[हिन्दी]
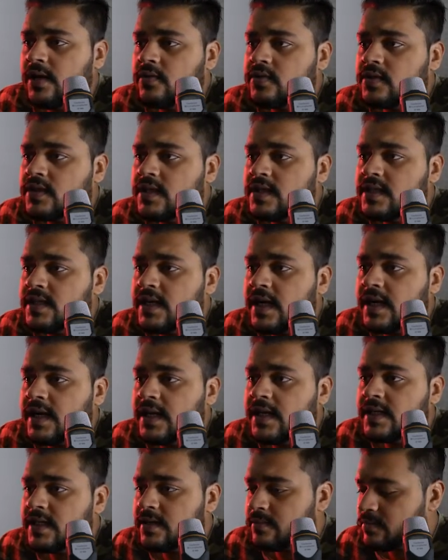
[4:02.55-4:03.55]
उसकी
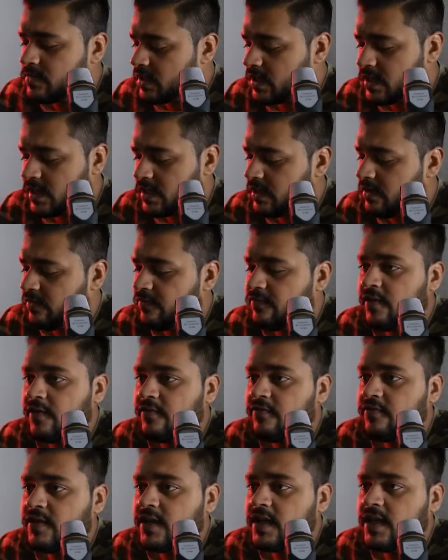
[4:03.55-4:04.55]
सेटिंग्स हम रखेंगे
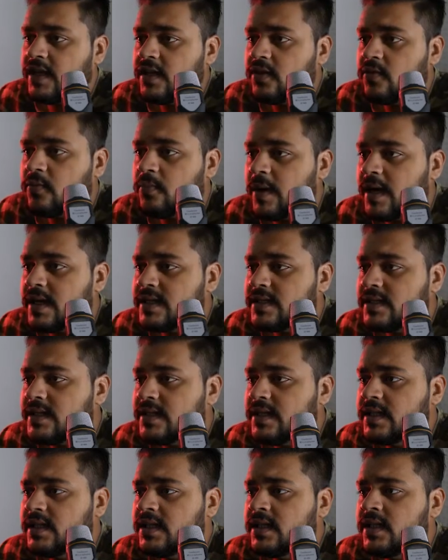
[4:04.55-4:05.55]
50 ओपेसिटी